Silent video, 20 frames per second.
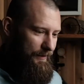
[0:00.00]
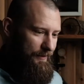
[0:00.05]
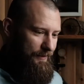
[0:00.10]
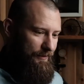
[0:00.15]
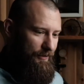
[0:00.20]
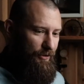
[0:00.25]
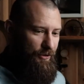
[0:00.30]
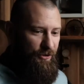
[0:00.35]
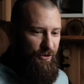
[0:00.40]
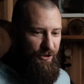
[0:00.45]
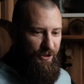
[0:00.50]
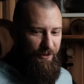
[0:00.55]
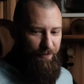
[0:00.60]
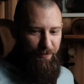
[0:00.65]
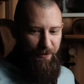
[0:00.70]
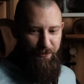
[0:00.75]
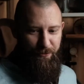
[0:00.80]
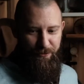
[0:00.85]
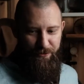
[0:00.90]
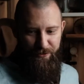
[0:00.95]
No i dzisiaj
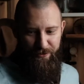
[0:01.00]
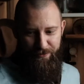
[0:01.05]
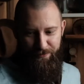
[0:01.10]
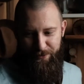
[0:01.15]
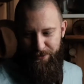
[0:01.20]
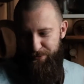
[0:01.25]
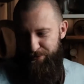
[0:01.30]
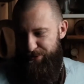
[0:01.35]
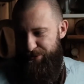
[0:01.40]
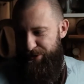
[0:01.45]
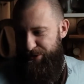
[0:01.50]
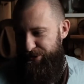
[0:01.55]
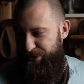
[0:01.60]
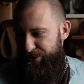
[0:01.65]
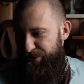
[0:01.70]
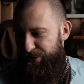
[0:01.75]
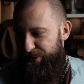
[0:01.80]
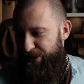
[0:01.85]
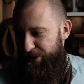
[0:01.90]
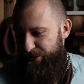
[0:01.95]
pełno, pełno rzeczy
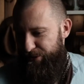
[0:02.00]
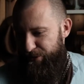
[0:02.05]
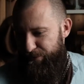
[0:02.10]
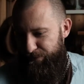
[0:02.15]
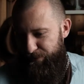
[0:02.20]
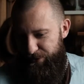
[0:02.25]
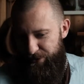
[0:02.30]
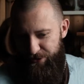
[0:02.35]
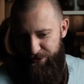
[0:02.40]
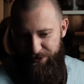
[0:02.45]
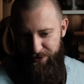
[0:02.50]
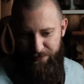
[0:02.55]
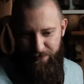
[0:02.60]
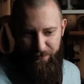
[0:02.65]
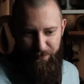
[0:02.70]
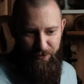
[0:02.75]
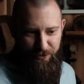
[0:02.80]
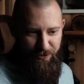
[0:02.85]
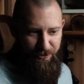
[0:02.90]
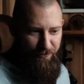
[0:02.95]
dodatkowych. Jeszcze
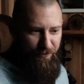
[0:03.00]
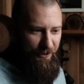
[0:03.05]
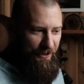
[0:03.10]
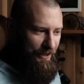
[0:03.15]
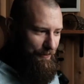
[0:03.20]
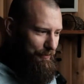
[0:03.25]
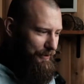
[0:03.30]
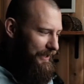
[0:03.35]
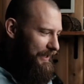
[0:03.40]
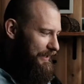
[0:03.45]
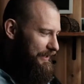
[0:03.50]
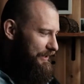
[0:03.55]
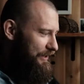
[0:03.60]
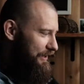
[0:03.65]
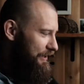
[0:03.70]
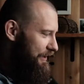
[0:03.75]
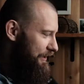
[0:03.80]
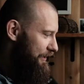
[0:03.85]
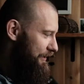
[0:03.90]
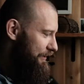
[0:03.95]
mamy do zrobienia pranie,
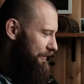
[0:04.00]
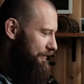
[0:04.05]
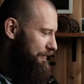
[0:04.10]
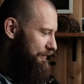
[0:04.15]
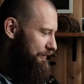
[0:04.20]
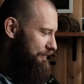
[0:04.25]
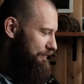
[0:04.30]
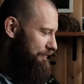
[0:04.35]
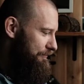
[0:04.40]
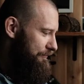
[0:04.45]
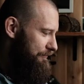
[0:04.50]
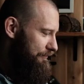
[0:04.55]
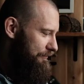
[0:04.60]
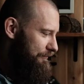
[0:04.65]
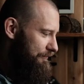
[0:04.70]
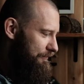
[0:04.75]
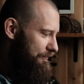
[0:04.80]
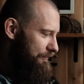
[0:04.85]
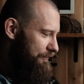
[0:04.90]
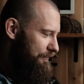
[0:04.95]

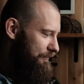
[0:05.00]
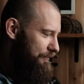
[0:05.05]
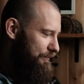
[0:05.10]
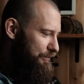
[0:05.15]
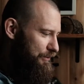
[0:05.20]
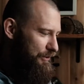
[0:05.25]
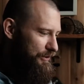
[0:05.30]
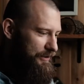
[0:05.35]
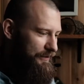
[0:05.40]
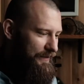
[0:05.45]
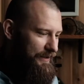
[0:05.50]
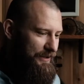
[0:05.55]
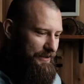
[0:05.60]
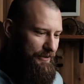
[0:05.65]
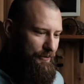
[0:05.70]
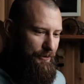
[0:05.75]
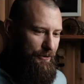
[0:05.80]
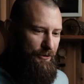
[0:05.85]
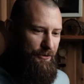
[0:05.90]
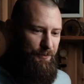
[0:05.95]
mm, przygotowanie
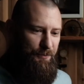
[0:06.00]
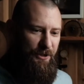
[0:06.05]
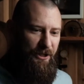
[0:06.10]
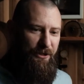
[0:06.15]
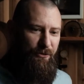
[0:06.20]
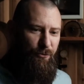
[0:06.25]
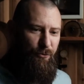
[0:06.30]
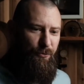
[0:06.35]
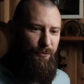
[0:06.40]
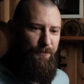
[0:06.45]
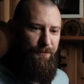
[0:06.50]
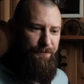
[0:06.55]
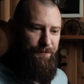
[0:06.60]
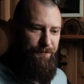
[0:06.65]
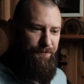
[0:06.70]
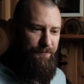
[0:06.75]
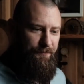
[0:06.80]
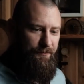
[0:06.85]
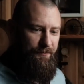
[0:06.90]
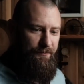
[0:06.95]
całego sprzętu
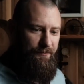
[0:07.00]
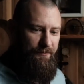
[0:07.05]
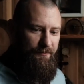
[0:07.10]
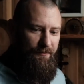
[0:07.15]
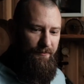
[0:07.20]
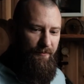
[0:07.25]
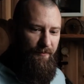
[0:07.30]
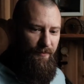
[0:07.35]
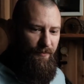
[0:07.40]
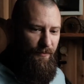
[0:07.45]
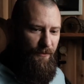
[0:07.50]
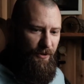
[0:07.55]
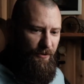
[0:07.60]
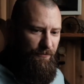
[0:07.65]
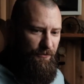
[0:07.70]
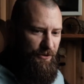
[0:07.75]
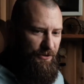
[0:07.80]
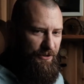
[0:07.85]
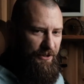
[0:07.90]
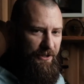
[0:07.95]
i
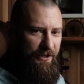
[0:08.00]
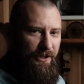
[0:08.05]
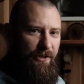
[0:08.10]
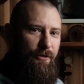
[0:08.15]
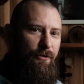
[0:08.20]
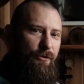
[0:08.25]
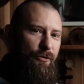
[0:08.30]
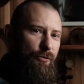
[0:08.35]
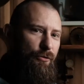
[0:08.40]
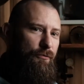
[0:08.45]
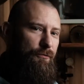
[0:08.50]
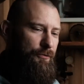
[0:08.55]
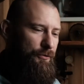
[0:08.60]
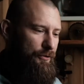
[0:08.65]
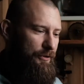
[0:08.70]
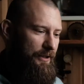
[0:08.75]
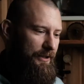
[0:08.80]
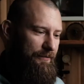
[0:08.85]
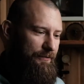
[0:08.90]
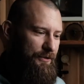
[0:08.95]
wszystkie te około
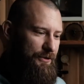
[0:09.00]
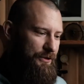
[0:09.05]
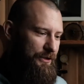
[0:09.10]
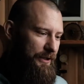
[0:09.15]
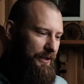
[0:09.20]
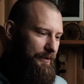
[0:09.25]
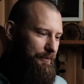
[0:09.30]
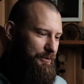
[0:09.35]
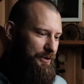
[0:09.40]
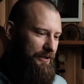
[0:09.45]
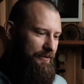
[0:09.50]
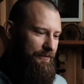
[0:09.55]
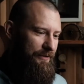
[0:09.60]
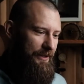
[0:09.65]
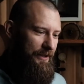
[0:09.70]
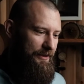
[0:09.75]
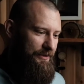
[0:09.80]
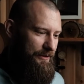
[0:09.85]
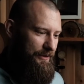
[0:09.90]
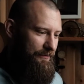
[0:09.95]
fotograficzne,
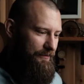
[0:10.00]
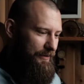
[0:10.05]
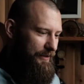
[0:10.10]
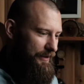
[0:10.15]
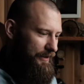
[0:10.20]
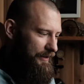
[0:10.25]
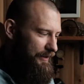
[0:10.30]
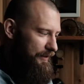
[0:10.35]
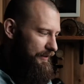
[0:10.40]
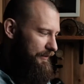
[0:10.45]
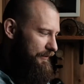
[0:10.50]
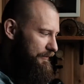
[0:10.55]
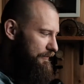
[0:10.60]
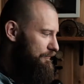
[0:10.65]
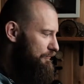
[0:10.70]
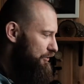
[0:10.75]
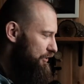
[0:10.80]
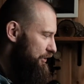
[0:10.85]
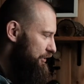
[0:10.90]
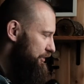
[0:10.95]
przedwyjazdowe
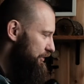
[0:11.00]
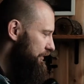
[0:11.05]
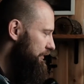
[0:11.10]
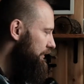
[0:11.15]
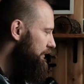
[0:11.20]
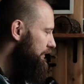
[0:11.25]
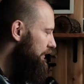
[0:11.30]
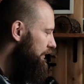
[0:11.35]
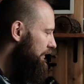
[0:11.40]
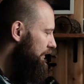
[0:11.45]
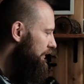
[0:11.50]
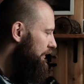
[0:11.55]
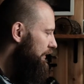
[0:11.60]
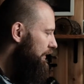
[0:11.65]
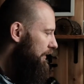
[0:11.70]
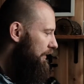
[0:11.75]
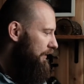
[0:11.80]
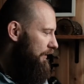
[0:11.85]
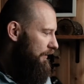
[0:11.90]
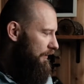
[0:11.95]
rzeczy.
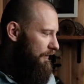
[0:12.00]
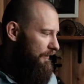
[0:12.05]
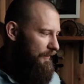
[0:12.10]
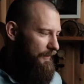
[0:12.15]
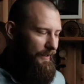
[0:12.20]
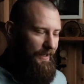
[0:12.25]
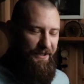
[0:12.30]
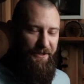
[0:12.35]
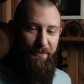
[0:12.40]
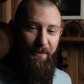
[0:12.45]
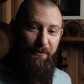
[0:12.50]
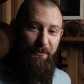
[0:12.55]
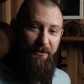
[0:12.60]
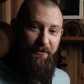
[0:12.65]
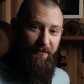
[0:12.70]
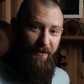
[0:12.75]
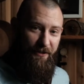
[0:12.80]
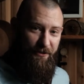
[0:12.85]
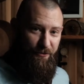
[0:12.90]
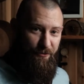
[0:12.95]
A, a że mamy
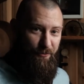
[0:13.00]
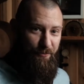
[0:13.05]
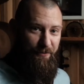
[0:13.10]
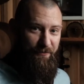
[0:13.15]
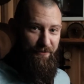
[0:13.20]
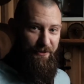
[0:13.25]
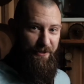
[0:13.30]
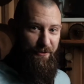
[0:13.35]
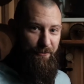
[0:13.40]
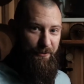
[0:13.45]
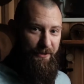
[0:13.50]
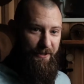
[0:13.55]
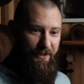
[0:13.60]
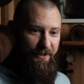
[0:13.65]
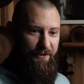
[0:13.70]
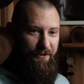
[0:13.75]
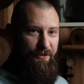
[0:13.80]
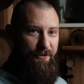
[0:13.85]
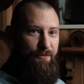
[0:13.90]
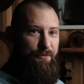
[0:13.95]
dwa śluby w ten
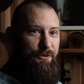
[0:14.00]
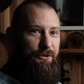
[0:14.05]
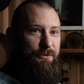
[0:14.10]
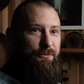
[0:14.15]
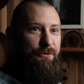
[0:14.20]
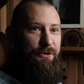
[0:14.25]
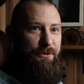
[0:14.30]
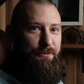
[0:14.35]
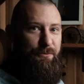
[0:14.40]
weekend, to musimy się